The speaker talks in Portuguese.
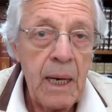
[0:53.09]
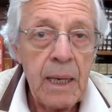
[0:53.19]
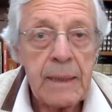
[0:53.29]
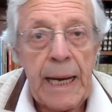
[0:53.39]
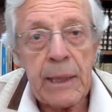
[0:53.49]

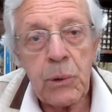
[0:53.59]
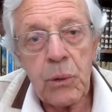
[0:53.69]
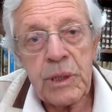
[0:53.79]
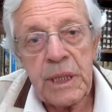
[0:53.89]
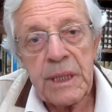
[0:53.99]

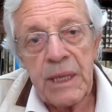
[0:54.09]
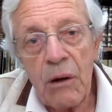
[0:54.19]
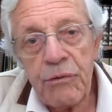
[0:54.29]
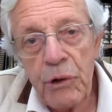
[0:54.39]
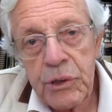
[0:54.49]
Claro que
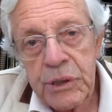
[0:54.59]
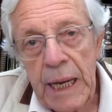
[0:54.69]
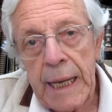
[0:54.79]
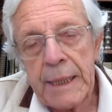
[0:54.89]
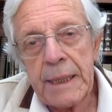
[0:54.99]
não
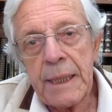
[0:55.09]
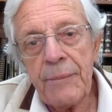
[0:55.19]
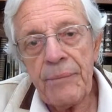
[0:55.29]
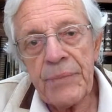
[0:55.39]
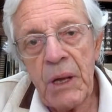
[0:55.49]
votar
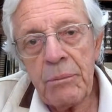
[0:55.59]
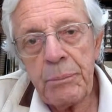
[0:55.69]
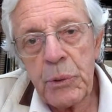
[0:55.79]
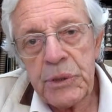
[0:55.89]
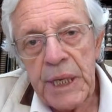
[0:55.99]
não
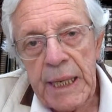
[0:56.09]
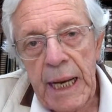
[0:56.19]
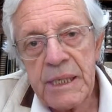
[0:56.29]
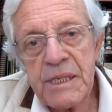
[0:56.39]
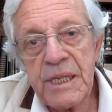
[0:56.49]

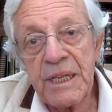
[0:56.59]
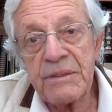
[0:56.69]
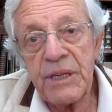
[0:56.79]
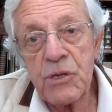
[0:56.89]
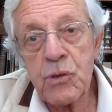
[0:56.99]
poderá ser
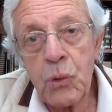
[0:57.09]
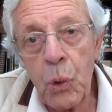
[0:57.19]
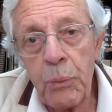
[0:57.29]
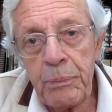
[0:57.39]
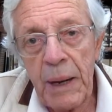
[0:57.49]

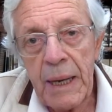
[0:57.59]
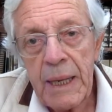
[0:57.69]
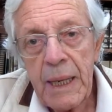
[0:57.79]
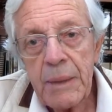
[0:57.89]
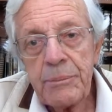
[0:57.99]

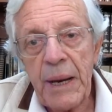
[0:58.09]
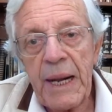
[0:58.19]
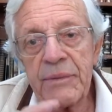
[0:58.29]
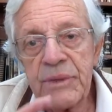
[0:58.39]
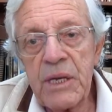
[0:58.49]
desculpa
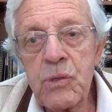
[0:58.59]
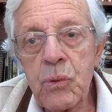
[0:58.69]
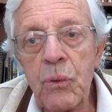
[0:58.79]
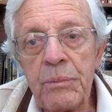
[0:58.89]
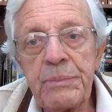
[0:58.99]
para
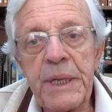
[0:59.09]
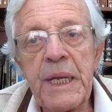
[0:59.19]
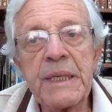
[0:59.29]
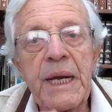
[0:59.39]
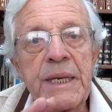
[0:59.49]

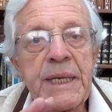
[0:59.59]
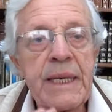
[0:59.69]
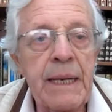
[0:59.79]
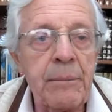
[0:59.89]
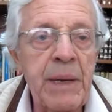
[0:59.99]
descumprir
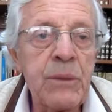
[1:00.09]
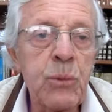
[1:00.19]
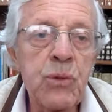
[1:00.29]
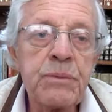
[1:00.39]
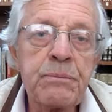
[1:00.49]

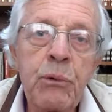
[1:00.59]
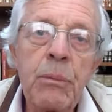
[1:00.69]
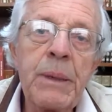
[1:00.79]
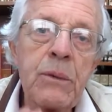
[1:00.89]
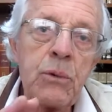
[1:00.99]
regramentos
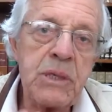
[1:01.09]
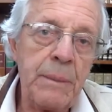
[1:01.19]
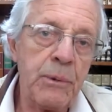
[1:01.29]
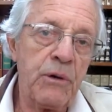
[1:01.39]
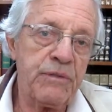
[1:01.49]
públicos
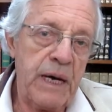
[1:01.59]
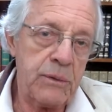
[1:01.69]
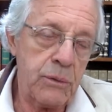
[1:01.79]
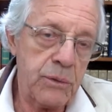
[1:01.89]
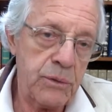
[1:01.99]

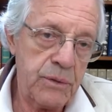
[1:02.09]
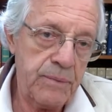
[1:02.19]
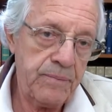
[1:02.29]
aprovados.